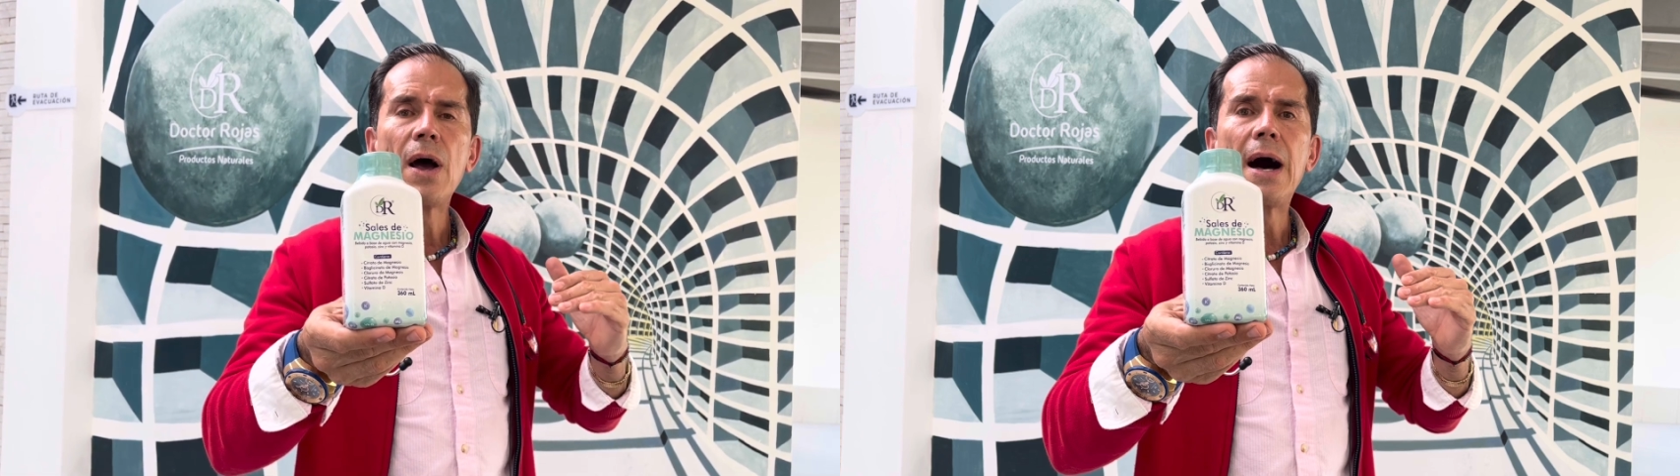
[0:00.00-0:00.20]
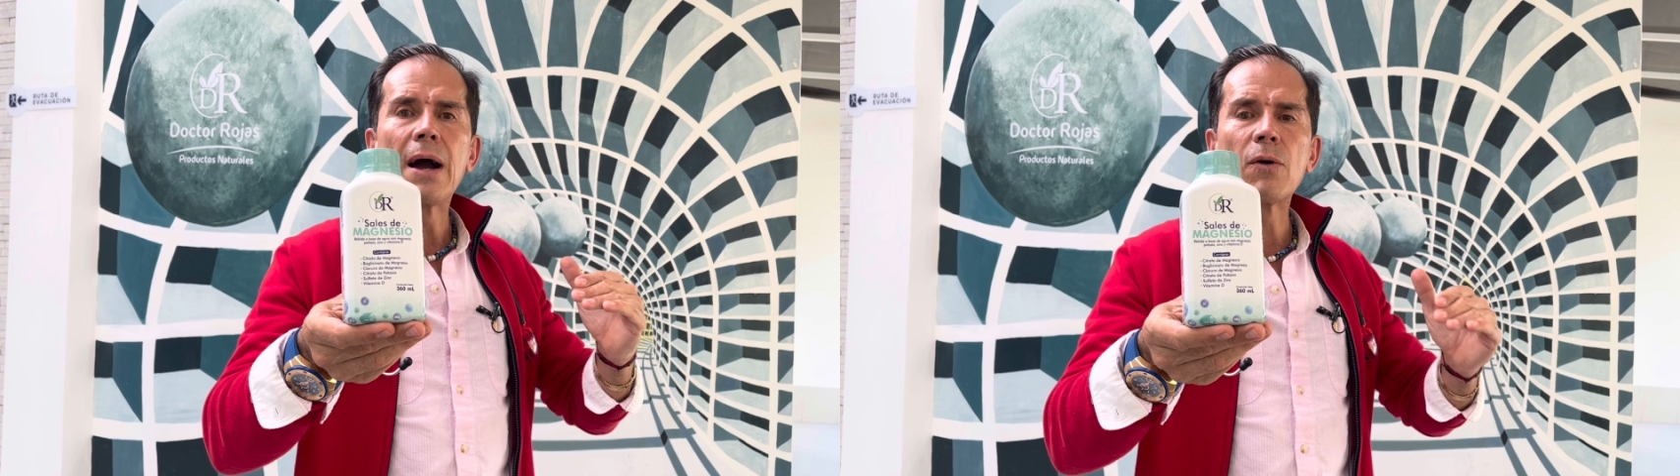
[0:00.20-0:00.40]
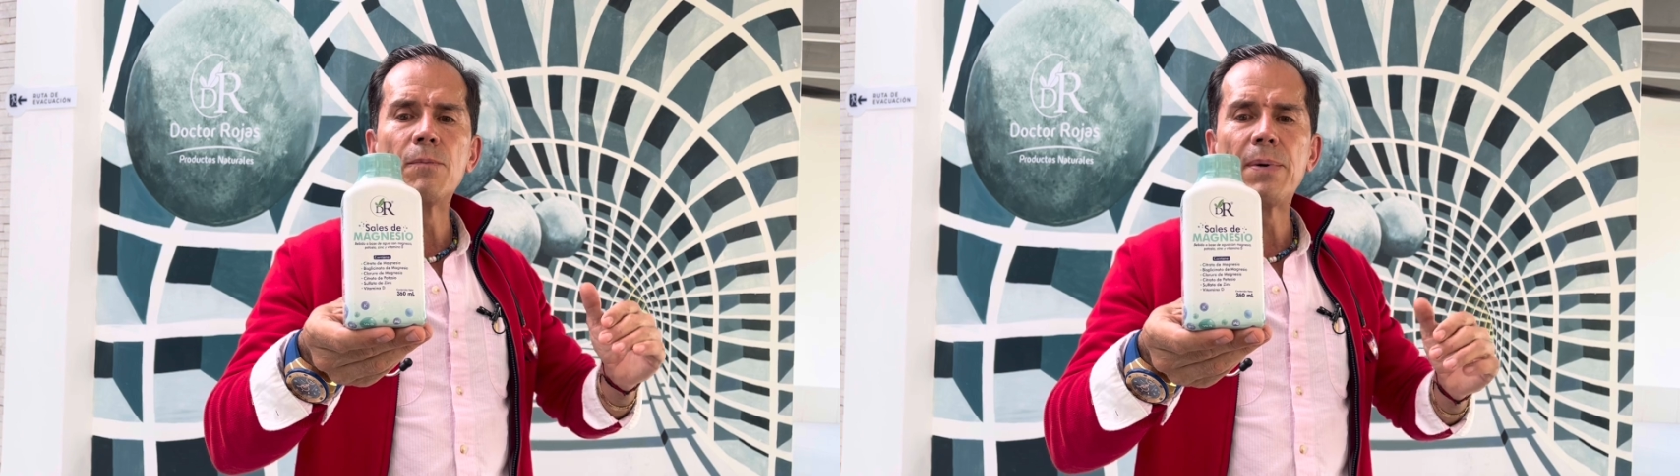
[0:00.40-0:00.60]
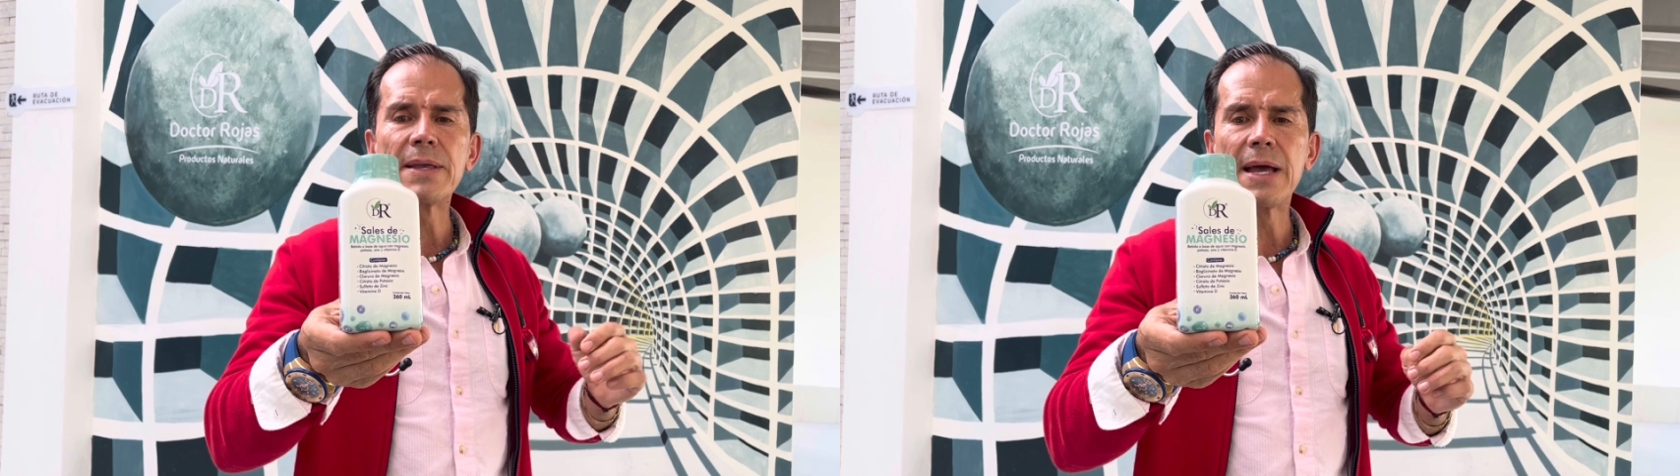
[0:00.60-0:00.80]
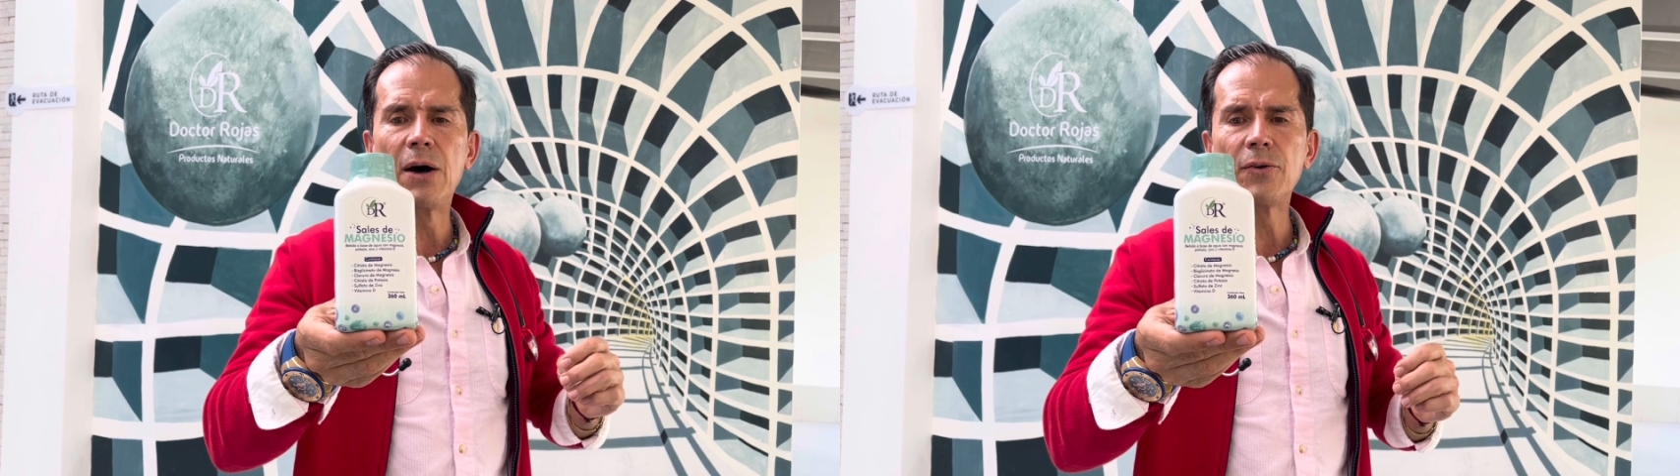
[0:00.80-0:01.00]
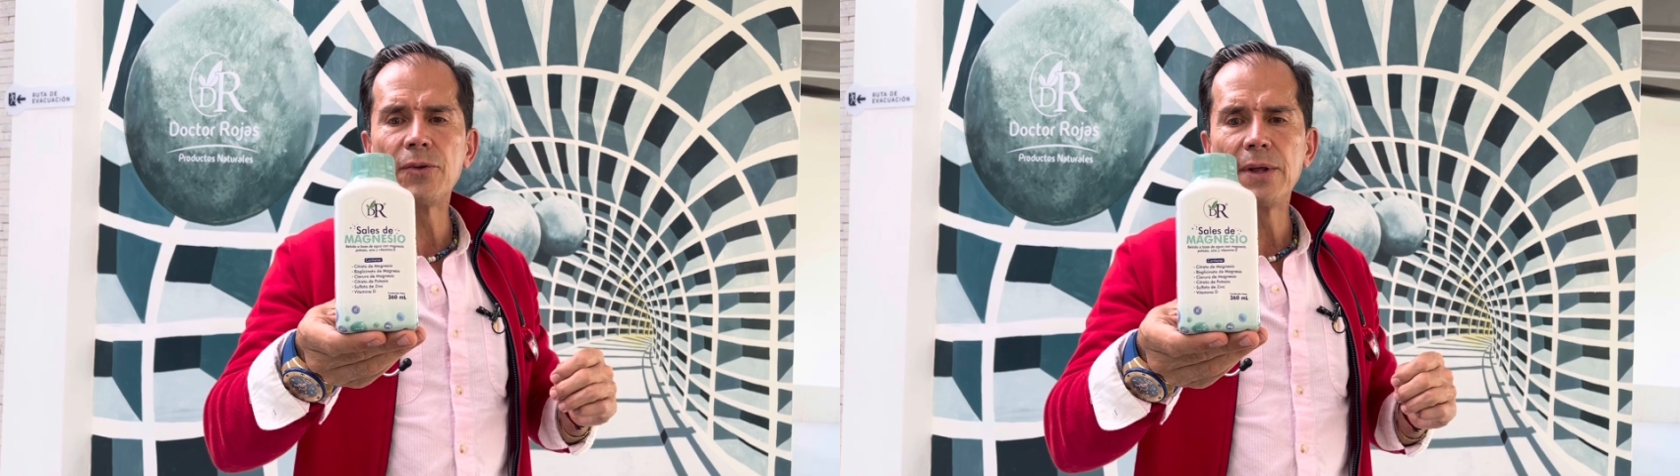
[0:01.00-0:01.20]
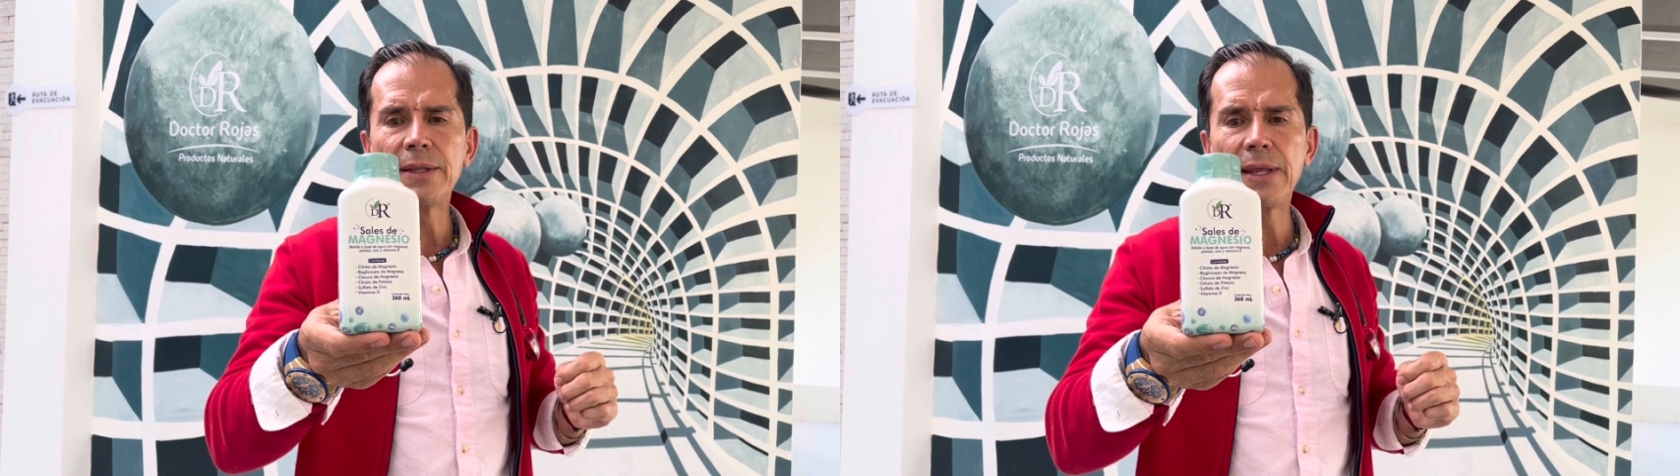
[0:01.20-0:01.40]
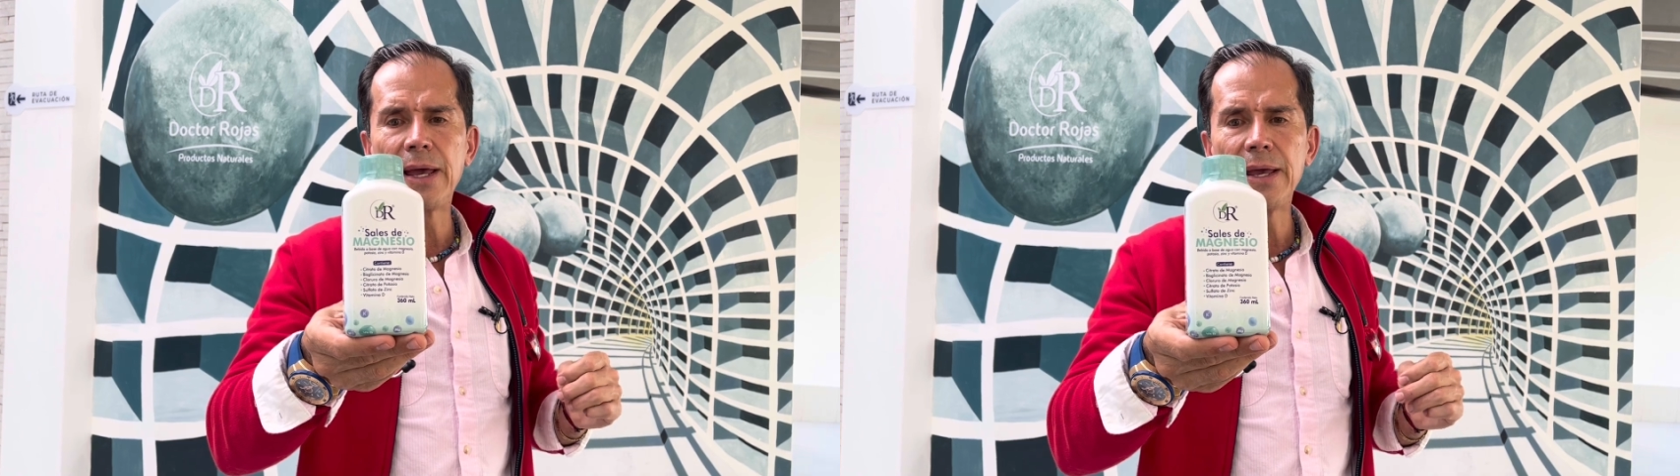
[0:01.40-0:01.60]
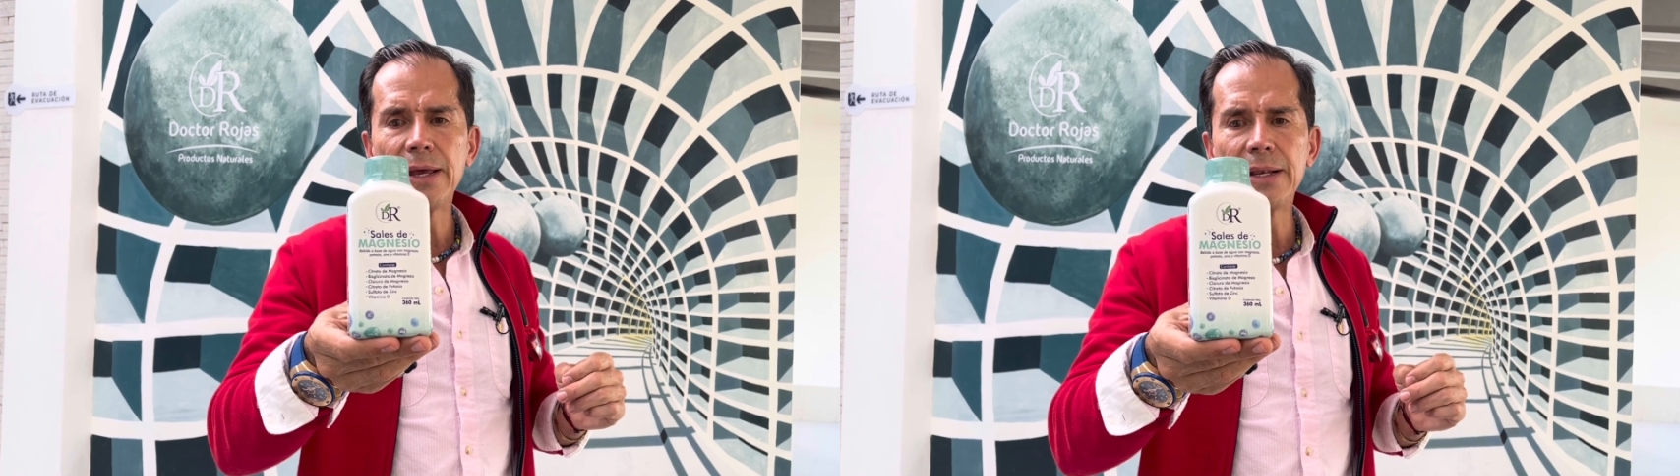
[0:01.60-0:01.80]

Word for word: acompañados de